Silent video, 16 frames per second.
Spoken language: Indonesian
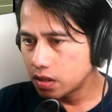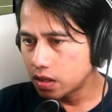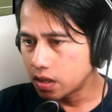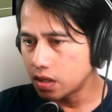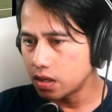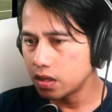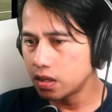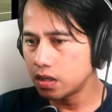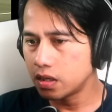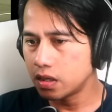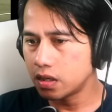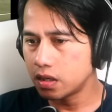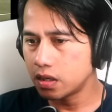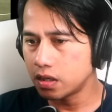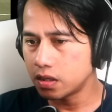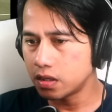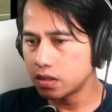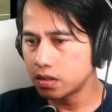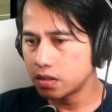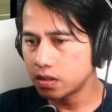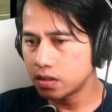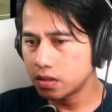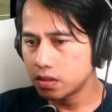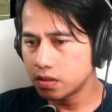Ah, ah.
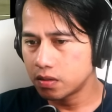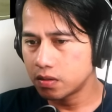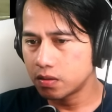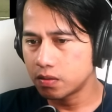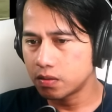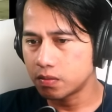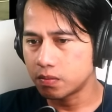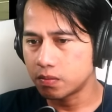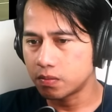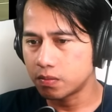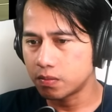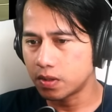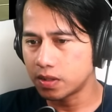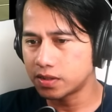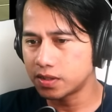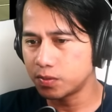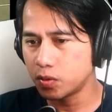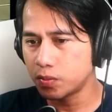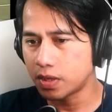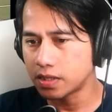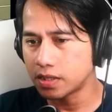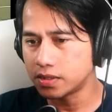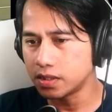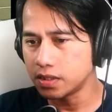Masih belum
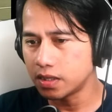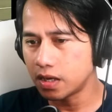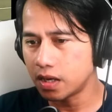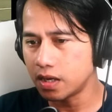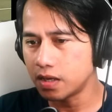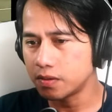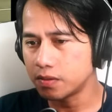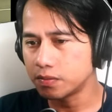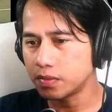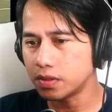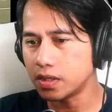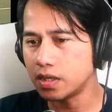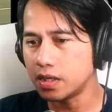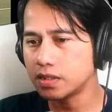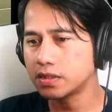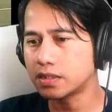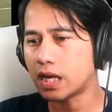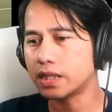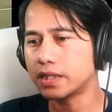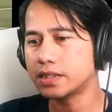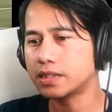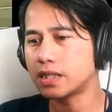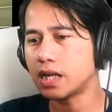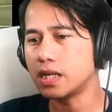berhasil? Ah, ah,
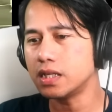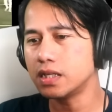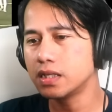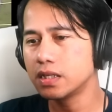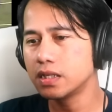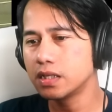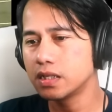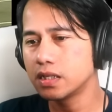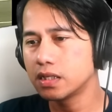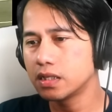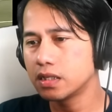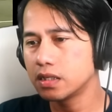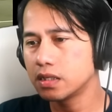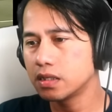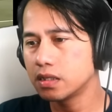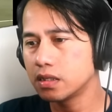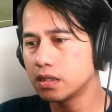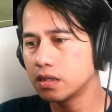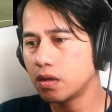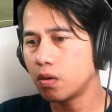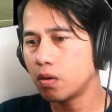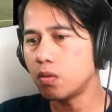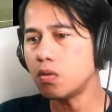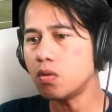cantik sekali.
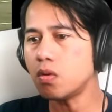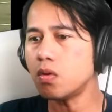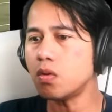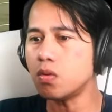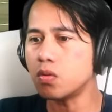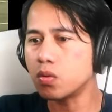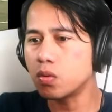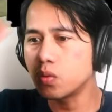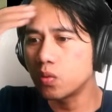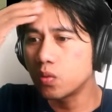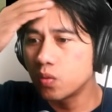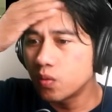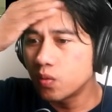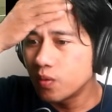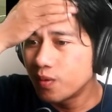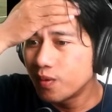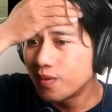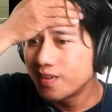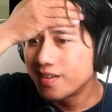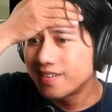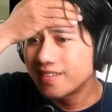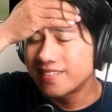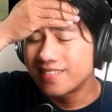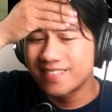Oh.
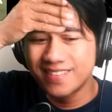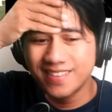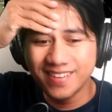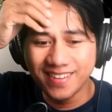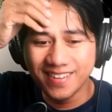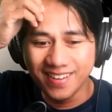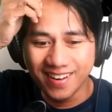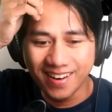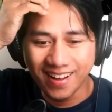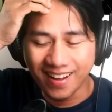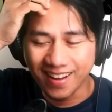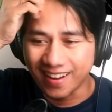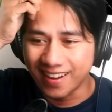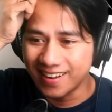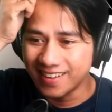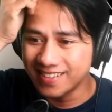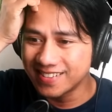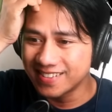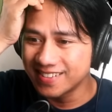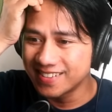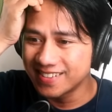Gila, guys.